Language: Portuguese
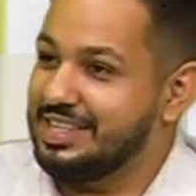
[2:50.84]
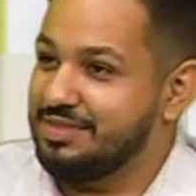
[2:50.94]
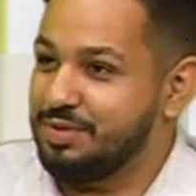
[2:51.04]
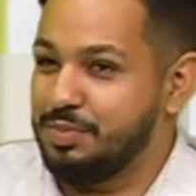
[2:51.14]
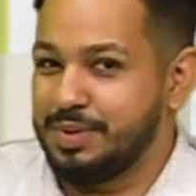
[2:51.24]

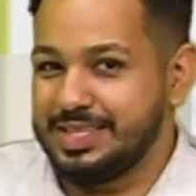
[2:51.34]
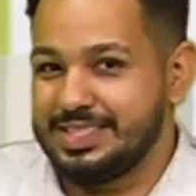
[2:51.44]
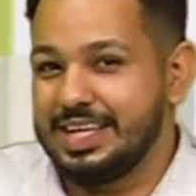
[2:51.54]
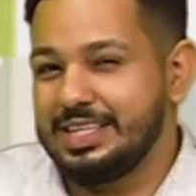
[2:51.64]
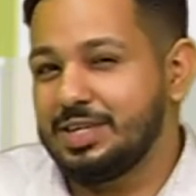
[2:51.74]
foi
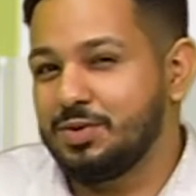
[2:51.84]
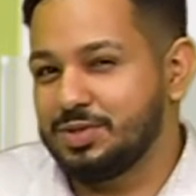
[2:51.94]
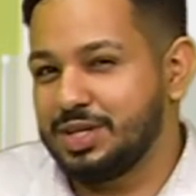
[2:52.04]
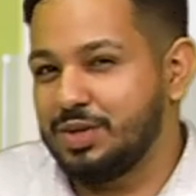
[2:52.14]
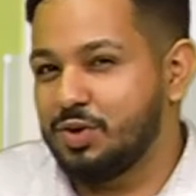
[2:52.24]
presidente de
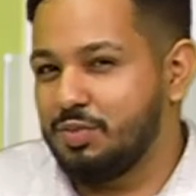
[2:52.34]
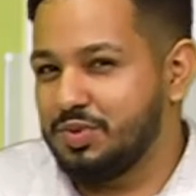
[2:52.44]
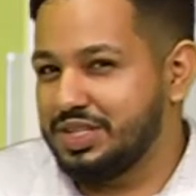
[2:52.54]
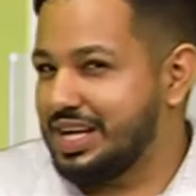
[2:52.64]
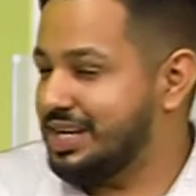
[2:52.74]
conselho
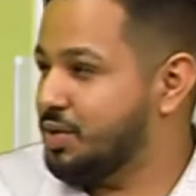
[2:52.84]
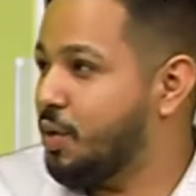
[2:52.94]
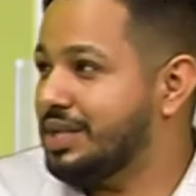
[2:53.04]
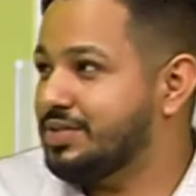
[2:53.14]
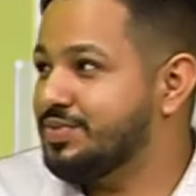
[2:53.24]
comunitário
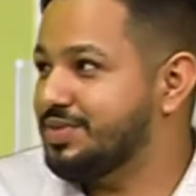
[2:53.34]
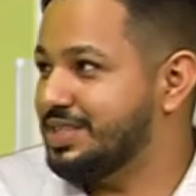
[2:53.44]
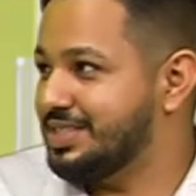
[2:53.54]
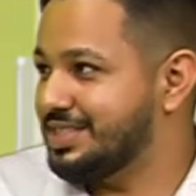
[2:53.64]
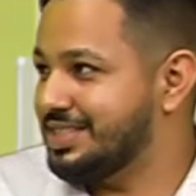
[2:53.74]
quatro
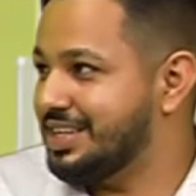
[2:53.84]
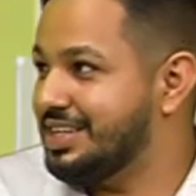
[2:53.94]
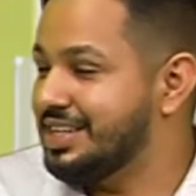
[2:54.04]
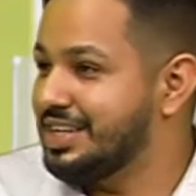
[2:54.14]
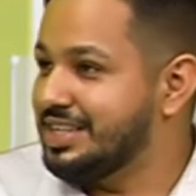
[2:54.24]
vezes, né?
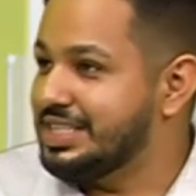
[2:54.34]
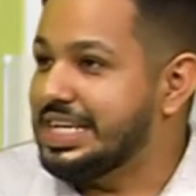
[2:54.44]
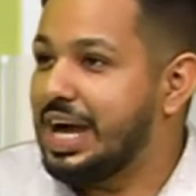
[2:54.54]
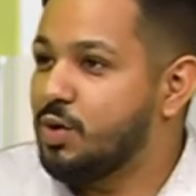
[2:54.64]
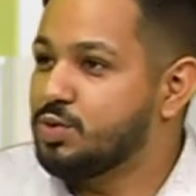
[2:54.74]

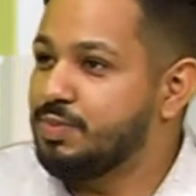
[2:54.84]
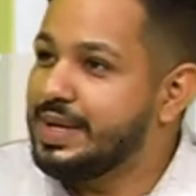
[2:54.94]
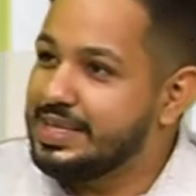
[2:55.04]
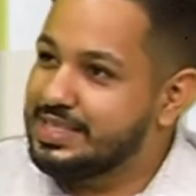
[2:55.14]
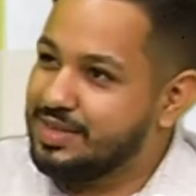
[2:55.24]
E a última
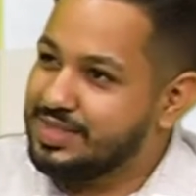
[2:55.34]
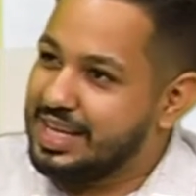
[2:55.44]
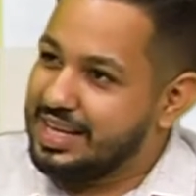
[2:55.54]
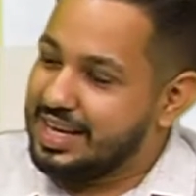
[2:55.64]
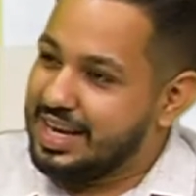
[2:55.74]
eleição
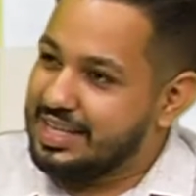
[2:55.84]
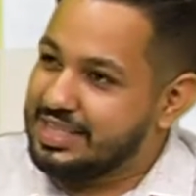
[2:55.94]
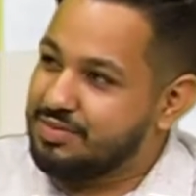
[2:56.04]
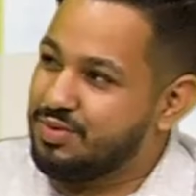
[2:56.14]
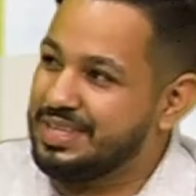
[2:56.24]
dela, ela
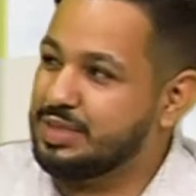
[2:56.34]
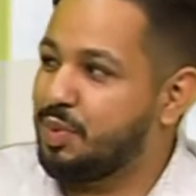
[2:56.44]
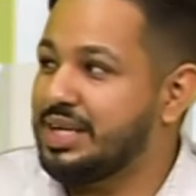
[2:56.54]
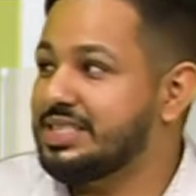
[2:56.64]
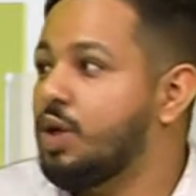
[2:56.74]
teve uma
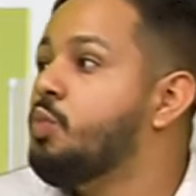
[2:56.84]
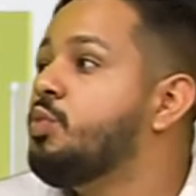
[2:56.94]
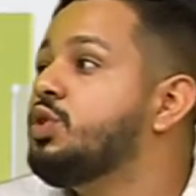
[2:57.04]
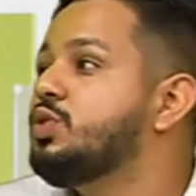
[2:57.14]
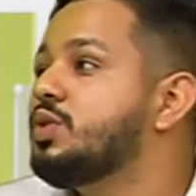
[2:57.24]
expressão
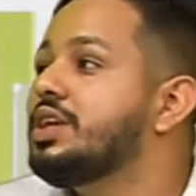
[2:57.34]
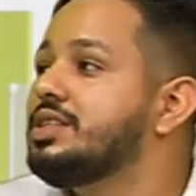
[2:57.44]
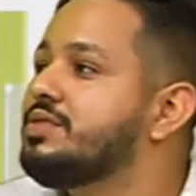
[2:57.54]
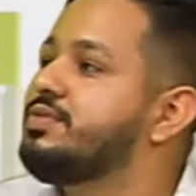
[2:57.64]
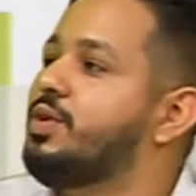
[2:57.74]
muito
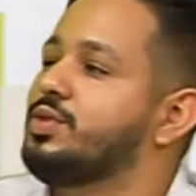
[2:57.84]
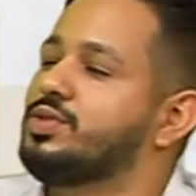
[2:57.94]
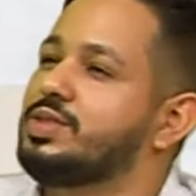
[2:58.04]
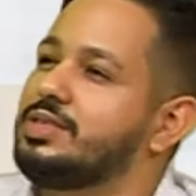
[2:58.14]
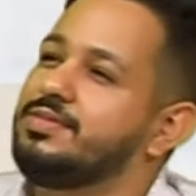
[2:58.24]
grande de
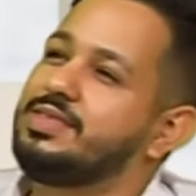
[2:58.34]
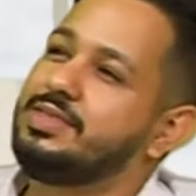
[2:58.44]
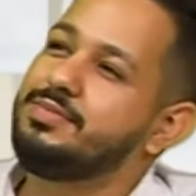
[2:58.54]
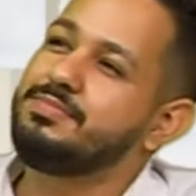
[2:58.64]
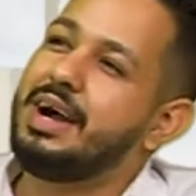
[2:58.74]
votos,
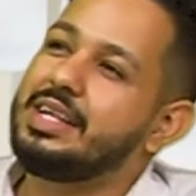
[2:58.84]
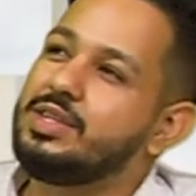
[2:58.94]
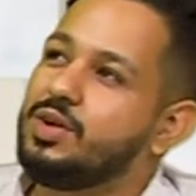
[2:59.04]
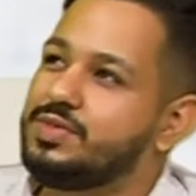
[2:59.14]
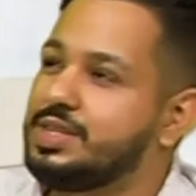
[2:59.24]
teve mais de
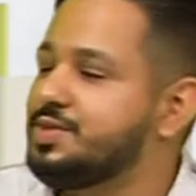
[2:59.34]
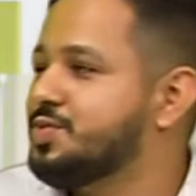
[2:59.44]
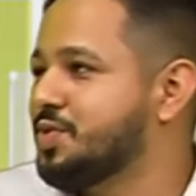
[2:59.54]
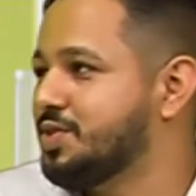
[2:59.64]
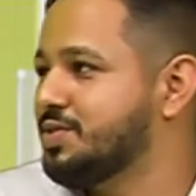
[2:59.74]
900
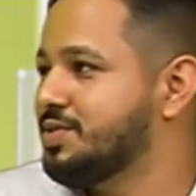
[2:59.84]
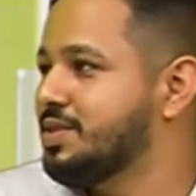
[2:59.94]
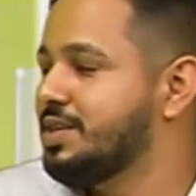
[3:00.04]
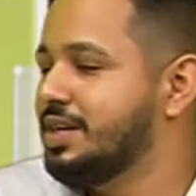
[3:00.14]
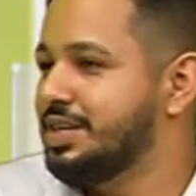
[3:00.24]
votos.
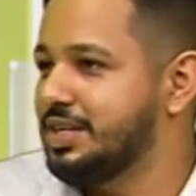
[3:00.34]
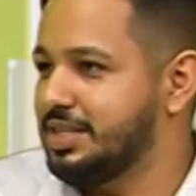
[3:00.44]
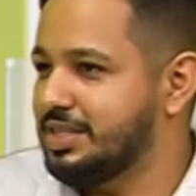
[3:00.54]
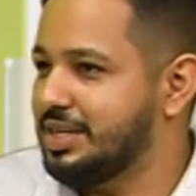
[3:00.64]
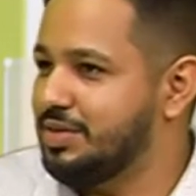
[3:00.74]

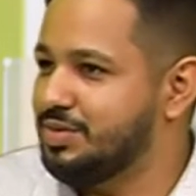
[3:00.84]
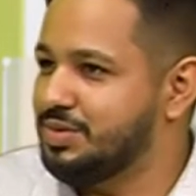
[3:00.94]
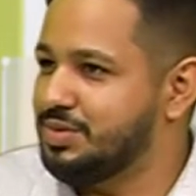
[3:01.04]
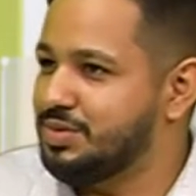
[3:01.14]
Então,